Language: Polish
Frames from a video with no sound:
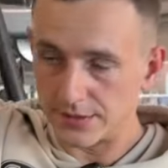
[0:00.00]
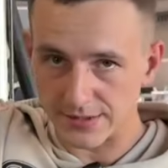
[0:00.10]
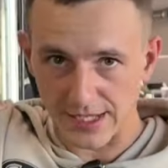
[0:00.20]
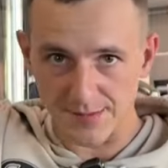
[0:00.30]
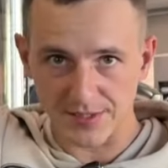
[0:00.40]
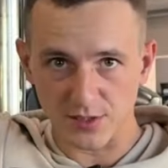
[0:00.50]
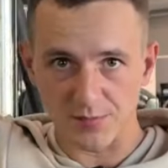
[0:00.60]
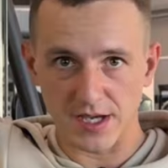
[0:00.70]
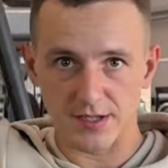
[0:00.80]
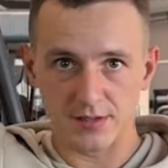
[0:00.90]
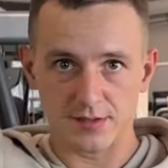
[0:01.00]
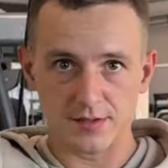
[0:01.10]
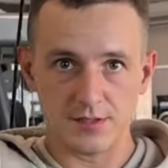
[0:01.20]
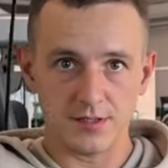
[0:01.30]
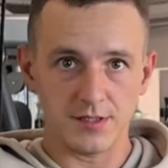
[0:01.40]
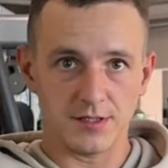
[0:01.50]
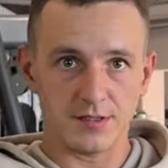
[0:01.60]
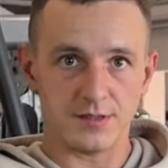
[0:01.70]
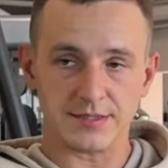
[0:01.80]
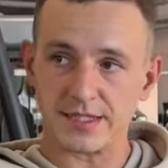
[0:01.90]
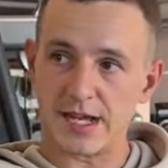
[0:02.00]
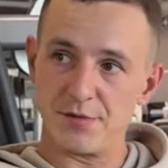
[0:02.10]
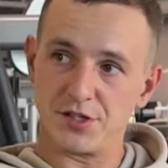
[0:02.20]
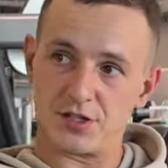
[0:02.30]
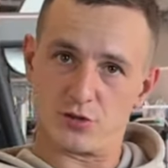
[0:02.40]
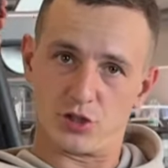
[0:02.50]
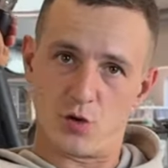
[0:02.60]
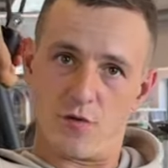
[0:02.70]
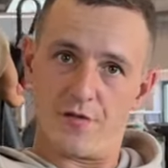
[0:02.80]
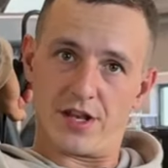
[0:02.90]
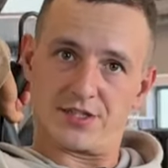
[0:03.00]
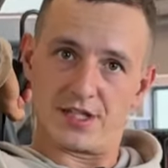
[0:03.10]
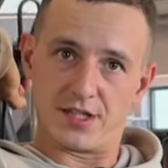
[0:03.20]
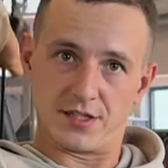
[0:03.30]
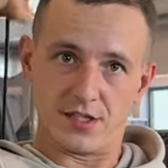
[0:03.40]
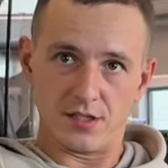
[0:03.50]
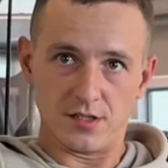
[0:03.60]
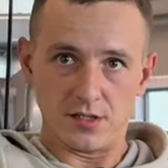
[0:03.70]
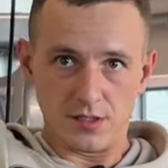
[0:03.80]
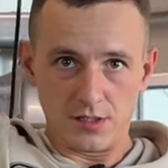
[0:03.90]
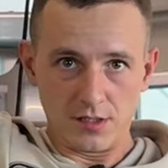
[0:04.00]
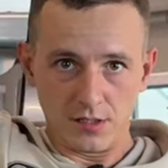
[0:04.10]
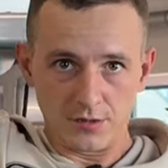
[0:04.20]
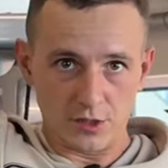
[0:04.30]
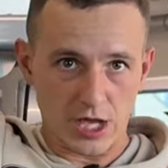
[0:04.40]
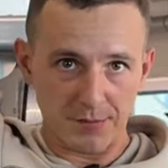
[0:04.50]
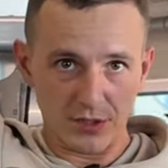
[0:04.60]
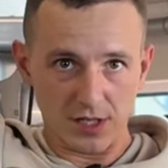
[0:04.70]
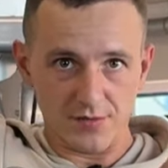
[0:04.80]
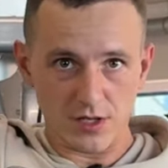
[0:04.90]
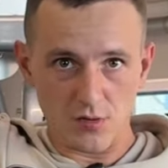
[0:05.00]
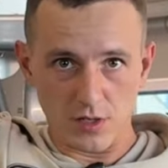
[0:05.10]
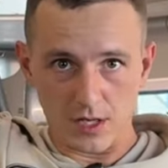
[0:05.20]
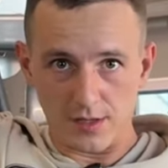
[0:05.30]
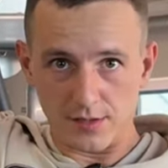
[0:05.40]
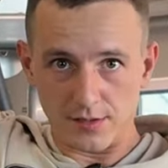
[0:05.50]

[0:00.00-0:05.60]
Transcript: stajemy sobie, nie starajmy się do tyłu wywalać ręki, tylko jakby do lewego ucha.